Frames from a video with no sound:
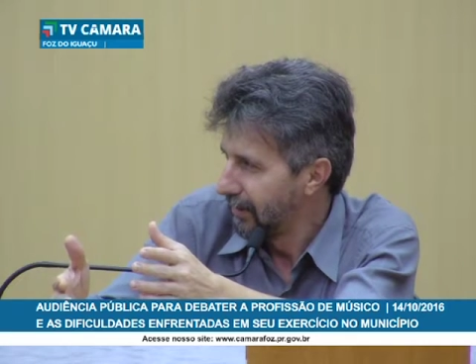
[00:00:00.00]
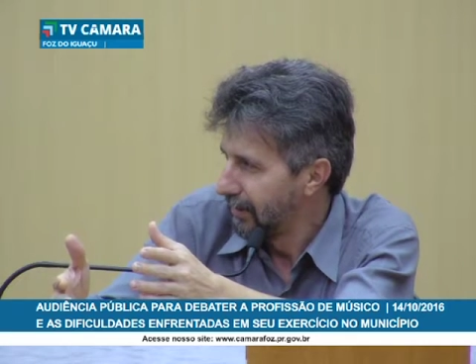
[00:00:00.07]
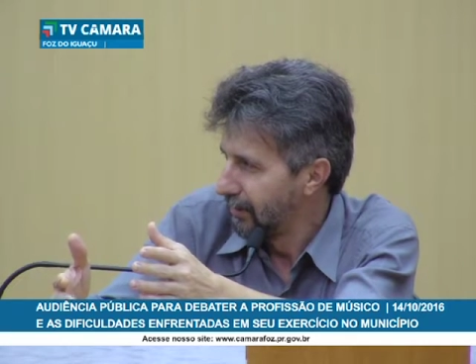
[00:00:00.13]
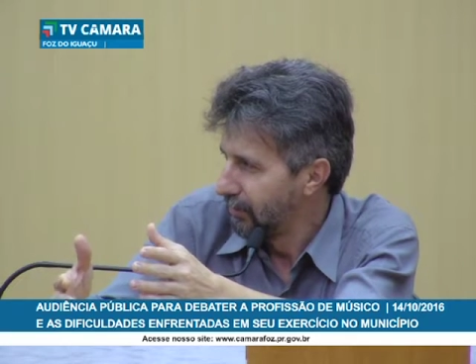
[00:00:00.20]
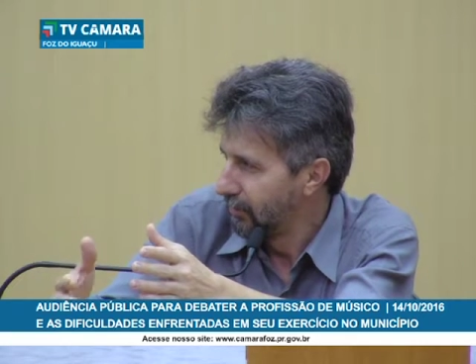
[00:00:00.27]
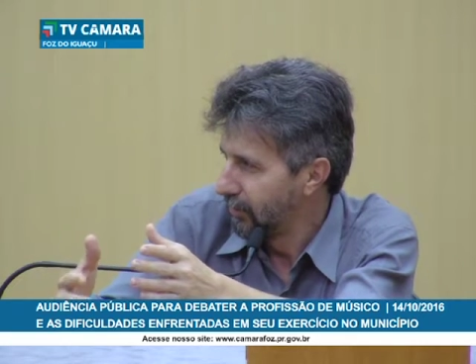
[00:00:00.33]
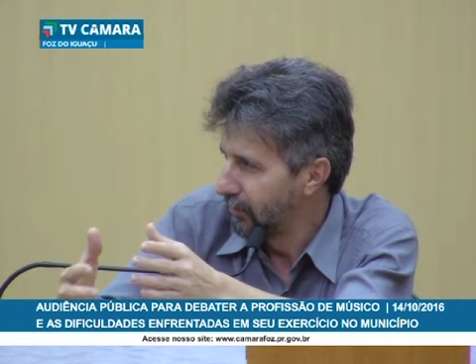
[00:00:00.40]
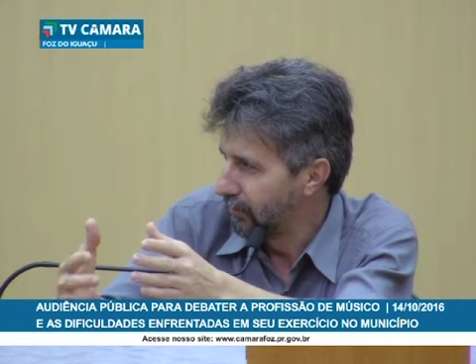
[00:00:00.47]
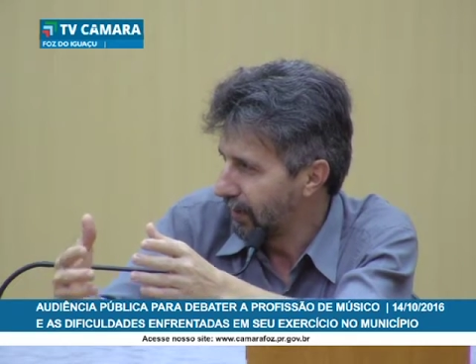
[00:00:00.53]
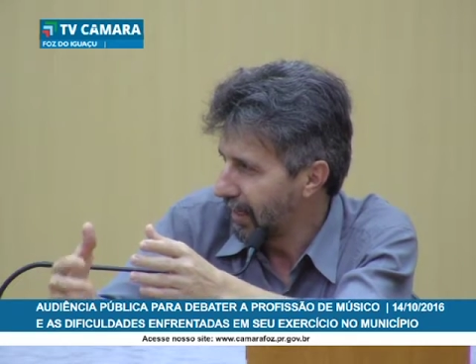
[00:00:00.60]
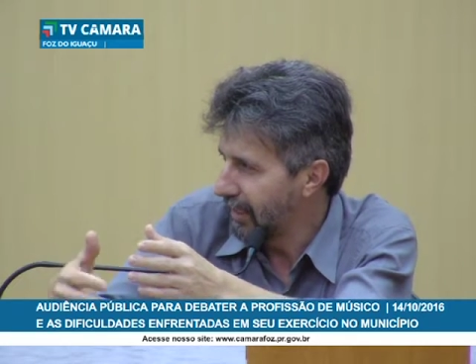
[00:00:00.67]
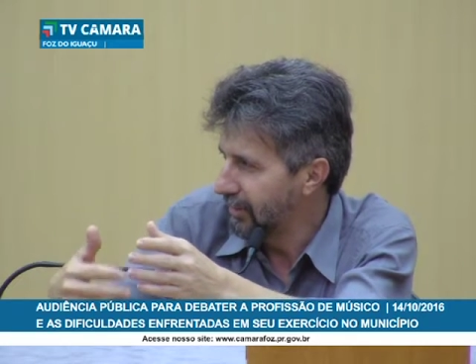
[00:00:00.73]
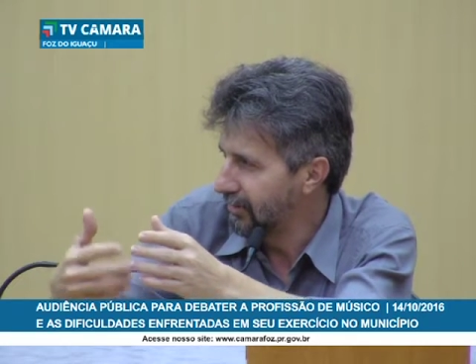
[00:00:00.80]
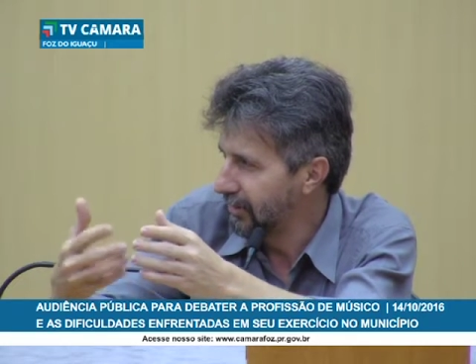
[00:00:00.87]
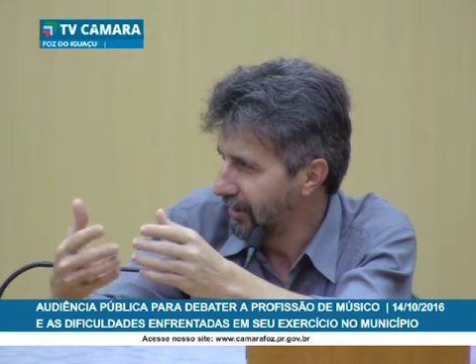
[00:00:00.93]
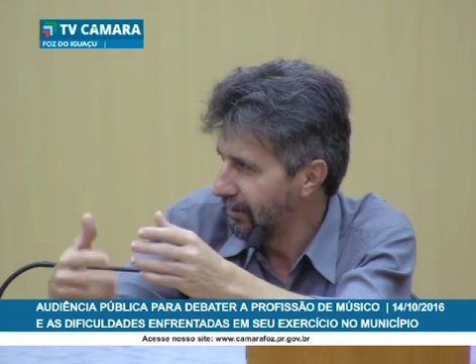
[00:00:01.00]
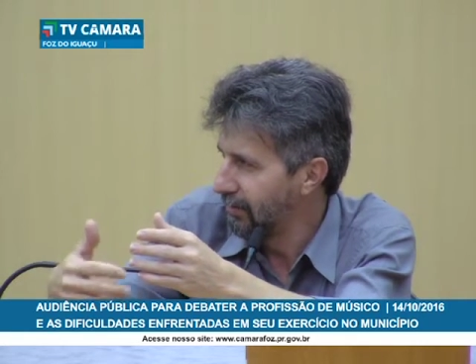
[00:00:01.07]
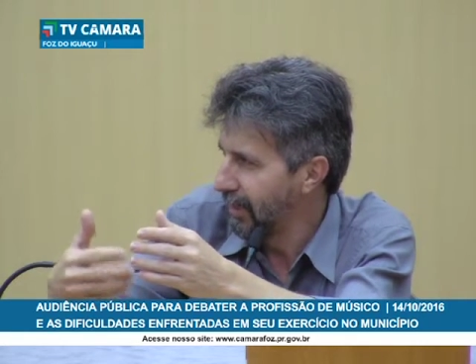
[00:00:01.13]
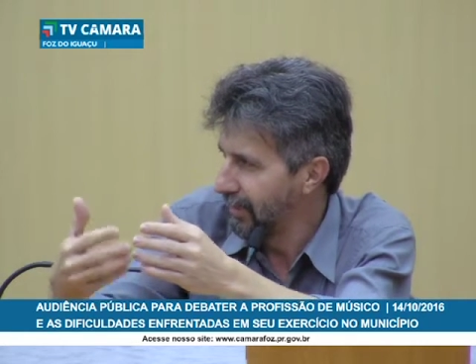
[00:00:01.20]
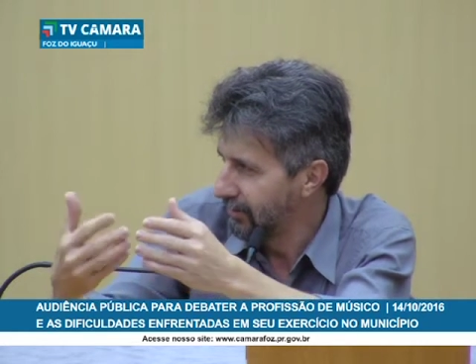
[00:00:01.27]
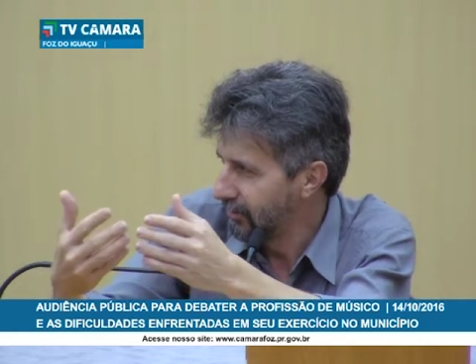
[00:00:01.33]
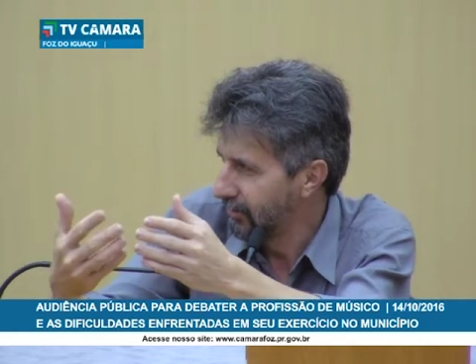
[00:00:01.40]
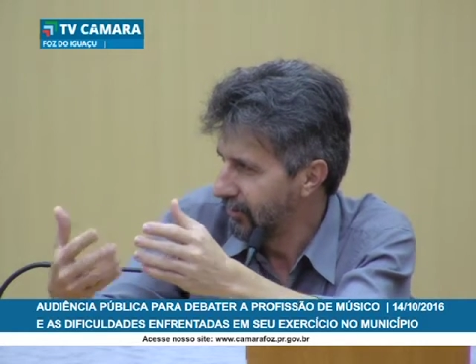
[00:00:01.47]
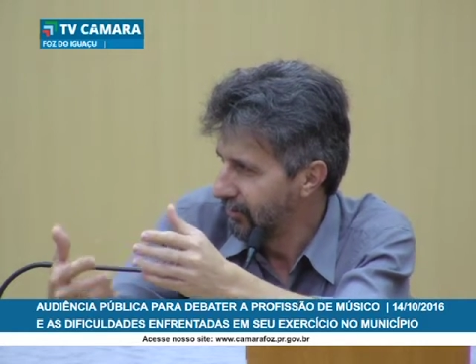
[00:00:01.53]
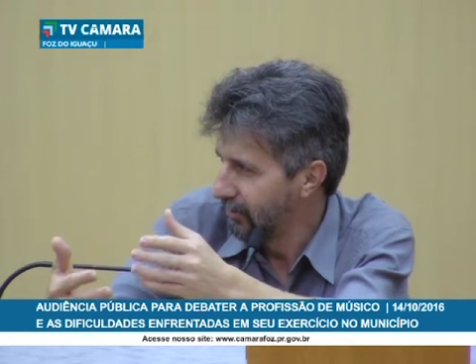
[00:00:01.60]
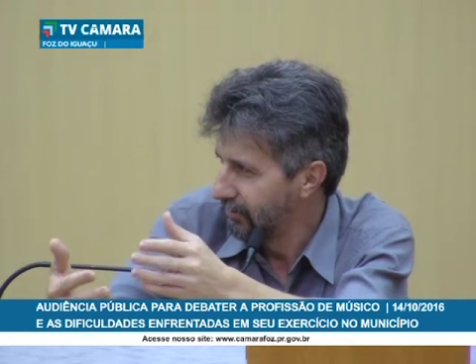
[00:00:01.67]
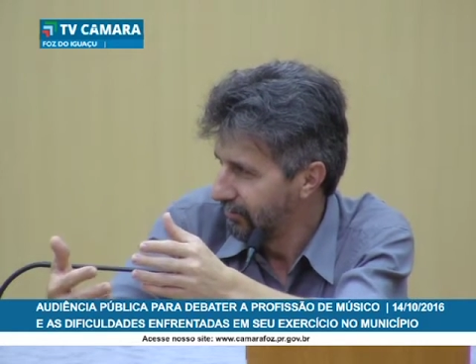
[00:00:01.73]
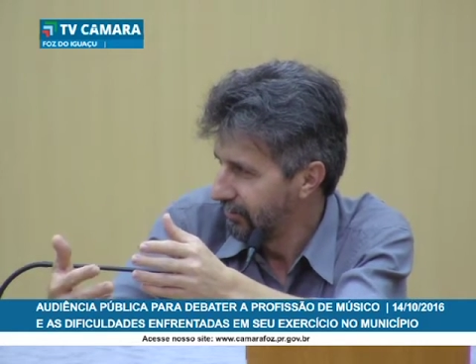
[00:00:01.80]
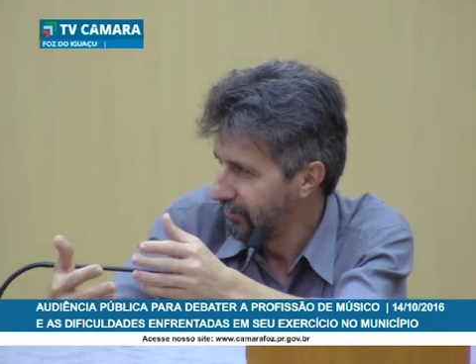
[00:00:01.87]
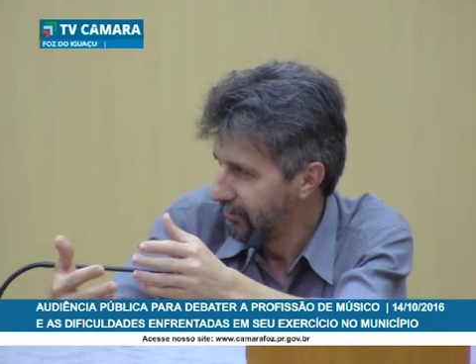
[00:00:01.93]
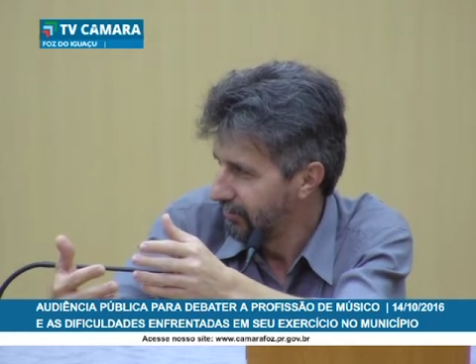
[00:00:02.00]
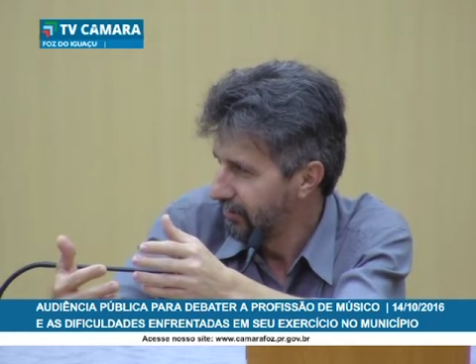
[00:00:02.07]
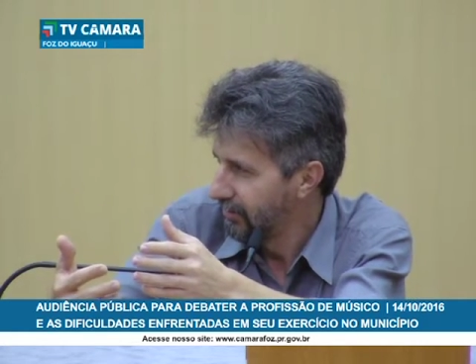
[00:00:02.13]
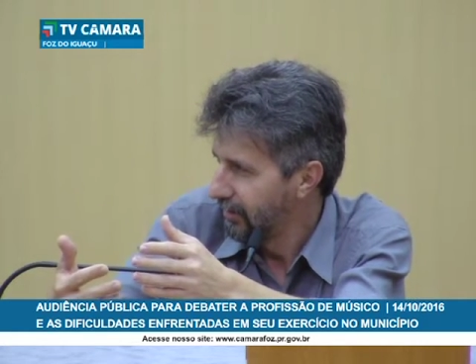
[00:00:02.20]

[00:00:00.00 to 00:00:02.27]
O espaço de debate continua vivo.